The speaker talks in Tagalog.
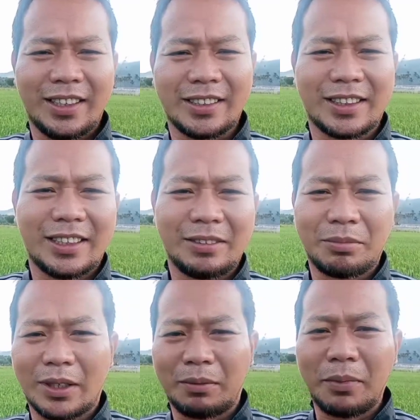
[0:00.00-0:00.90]

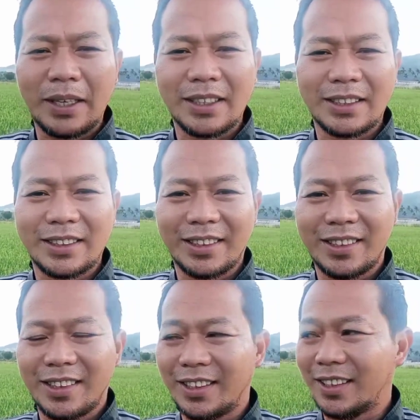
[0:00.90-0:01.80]
nagtanim ng mais
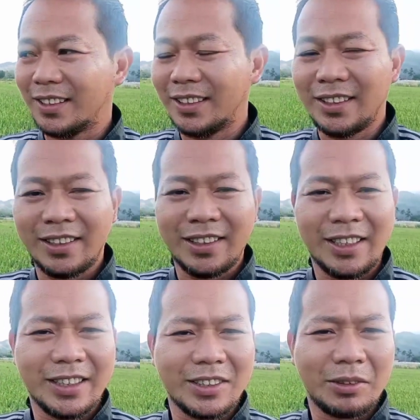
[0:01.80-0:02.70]
at
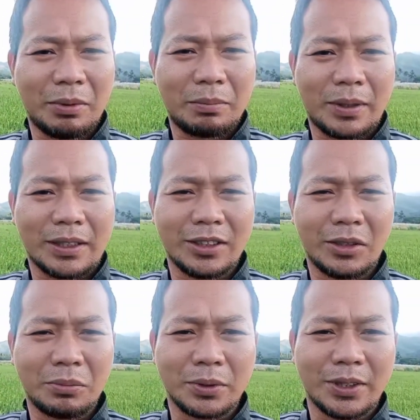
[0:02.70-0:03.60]
ito ipapakita
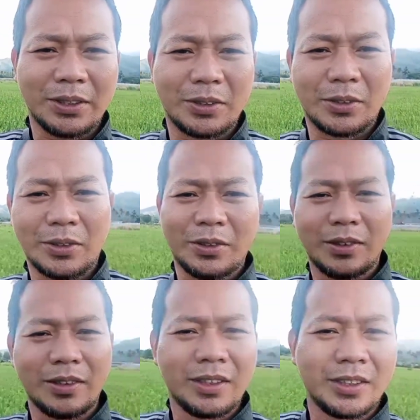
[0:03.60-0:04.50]
ko po sa inyo
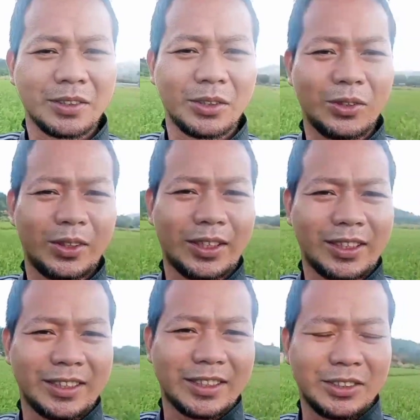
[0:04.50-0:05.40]
So yung
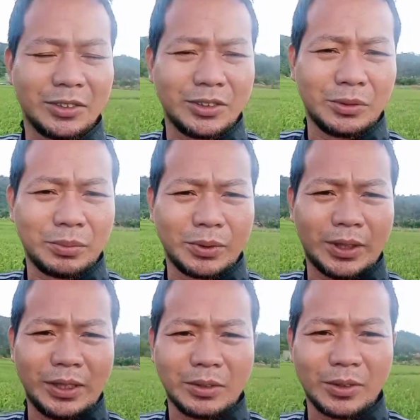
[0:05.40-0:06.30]
nakikita nyo, nyo po
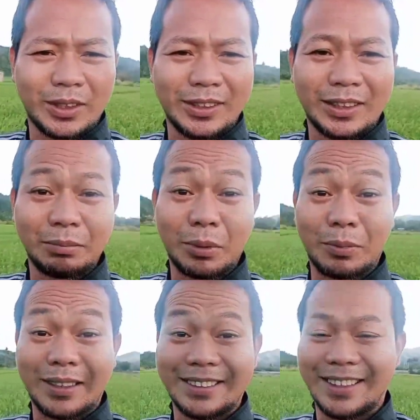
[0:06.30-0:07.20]
sa likod ay hindi po
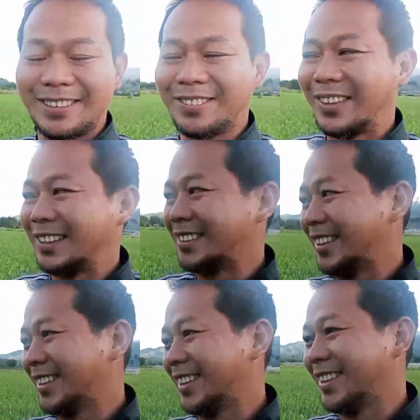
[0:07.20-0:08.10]
mais yan. Ha?
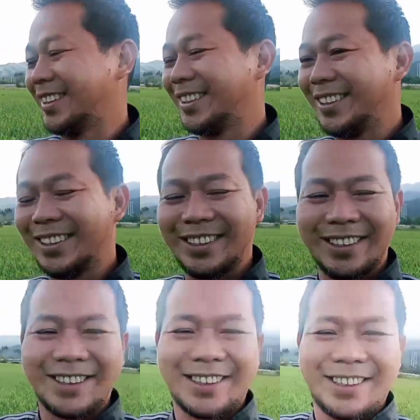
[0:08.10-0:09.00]
Sa,
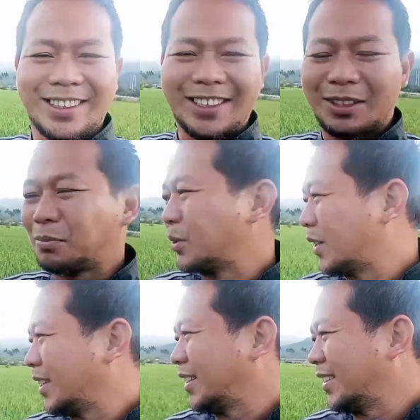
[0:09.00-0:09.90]
ito po
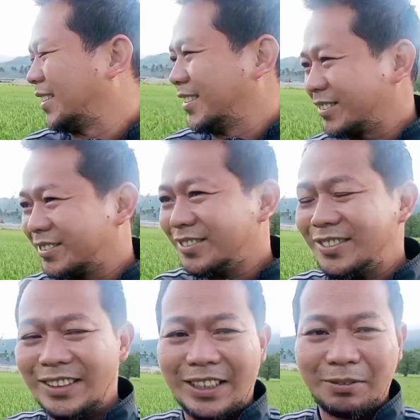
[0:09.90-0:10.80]
ay
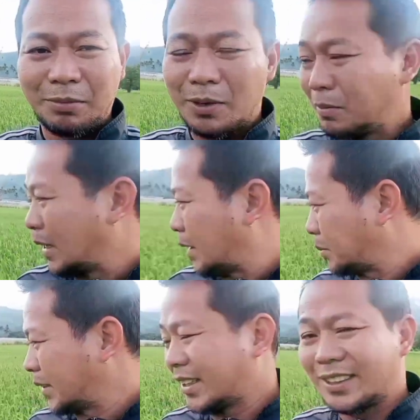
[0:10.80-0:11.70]
yan po
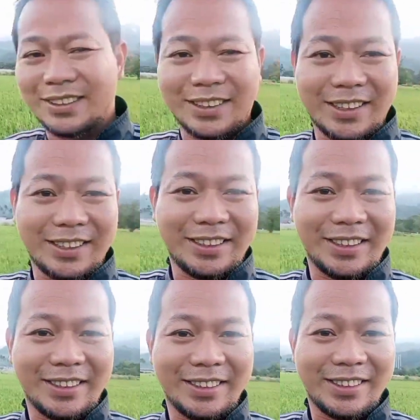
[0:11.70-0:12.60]
malapit na rin siyang
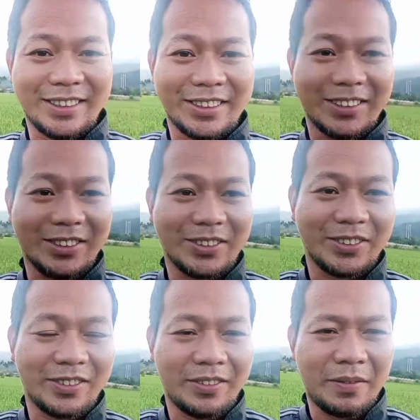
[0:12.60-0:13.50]
anihin. So
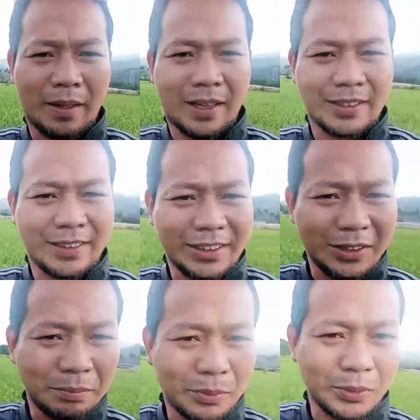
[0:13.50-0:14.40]

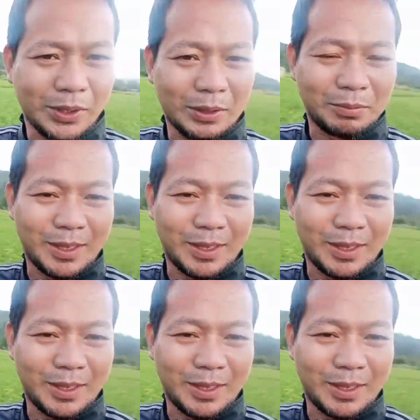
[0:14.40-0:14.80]
andito po sa